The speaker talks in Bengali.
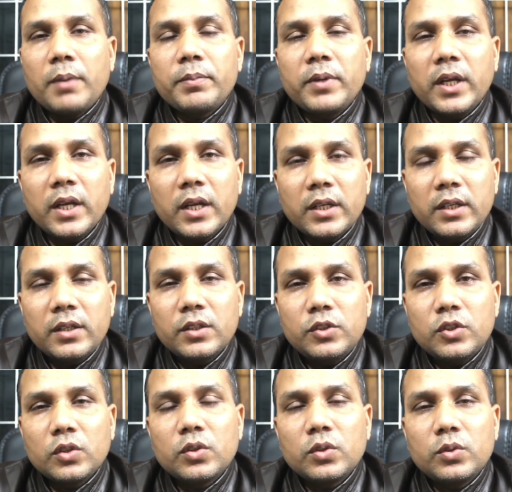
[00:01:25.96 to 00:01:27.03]
আপনি এখানে
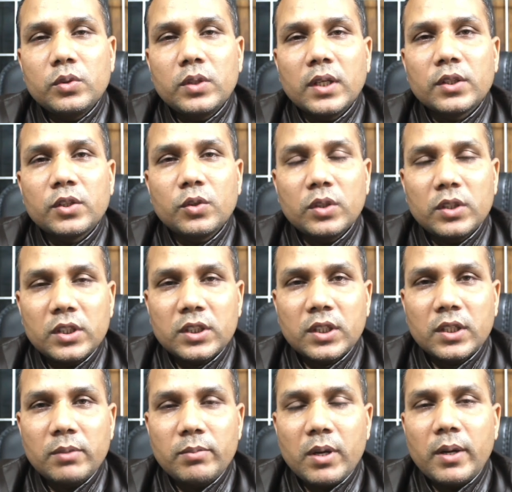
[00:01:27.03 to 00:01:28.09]
যতটুকু আন্তরিকতার
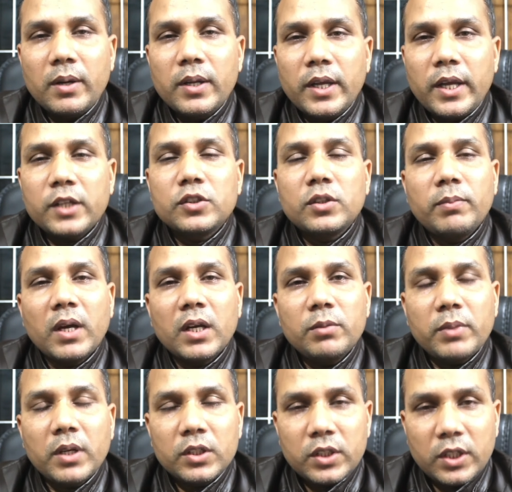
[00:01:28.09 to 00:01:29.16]
সাথে বা একজন ভালো
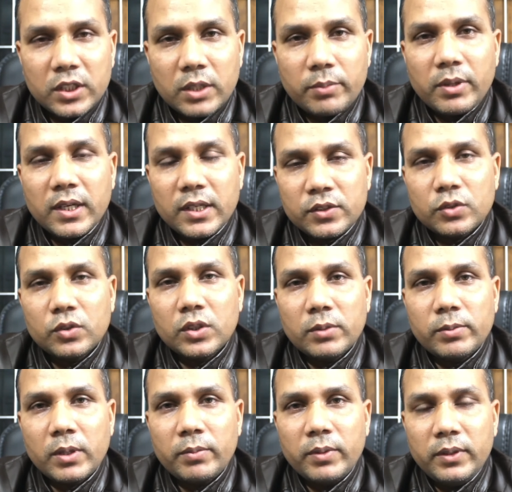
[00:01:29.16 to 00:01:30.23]
মানুষ হিসাবে কাজ
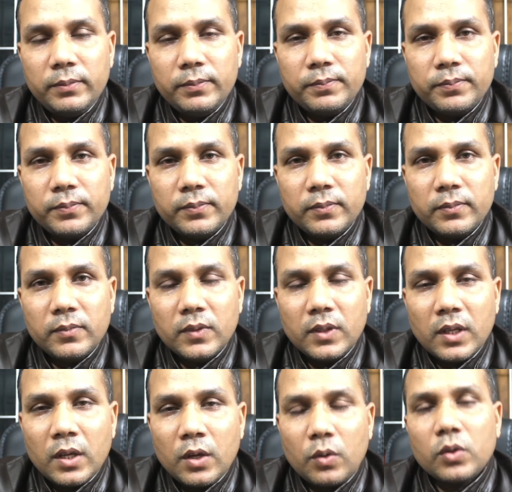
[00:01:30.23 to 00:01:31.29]
করতে পারবেন
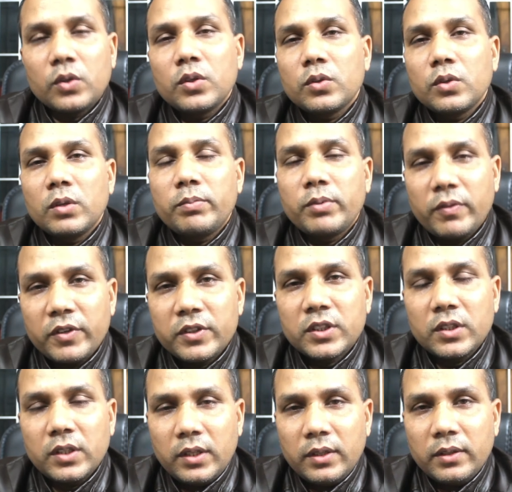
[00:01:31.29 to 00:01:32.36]
অন্য কোনো
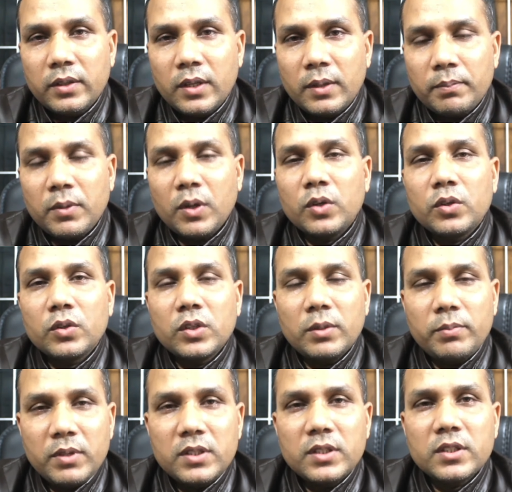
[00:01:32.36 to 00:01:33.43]
প্রফেশনে বা অন্য
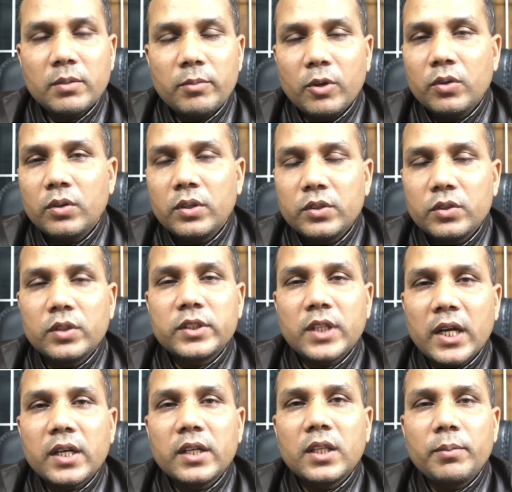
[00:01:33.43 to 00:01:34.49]
কোনো বিজনেসে বা অন্য কোনো
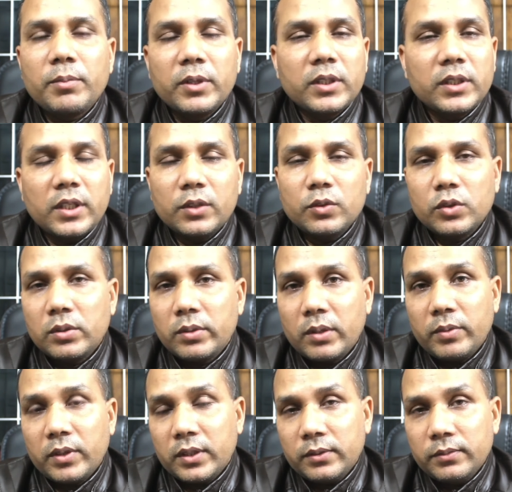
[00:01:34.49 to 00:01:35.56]
চাকরিতে আপনি এটা করতে
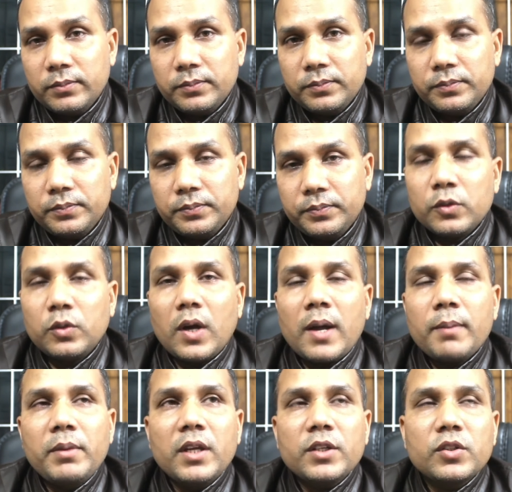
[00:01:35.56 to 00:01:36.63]
পারবেন তো
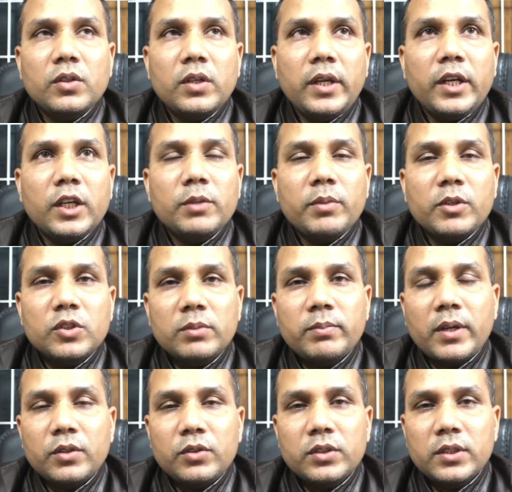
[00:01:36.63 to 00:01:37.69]
আমি আসলে এরকম একজন
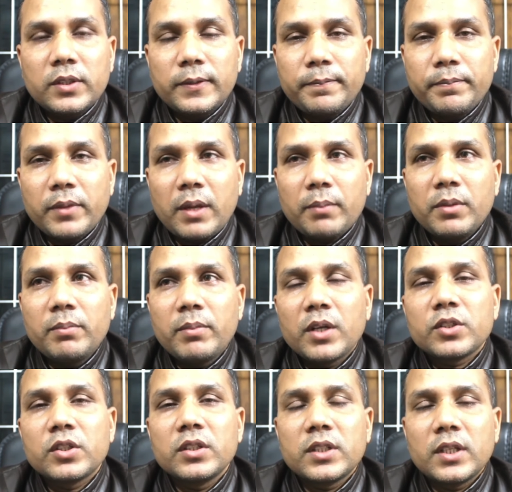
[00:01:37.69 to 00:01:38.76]
মানুষ আমি
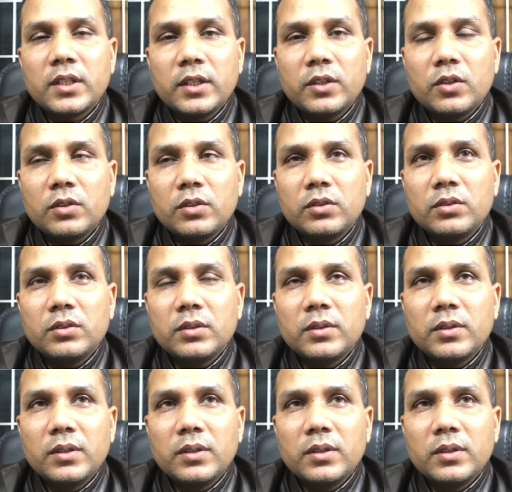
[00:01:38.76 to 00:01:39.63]
মানুষের সাথে কখনো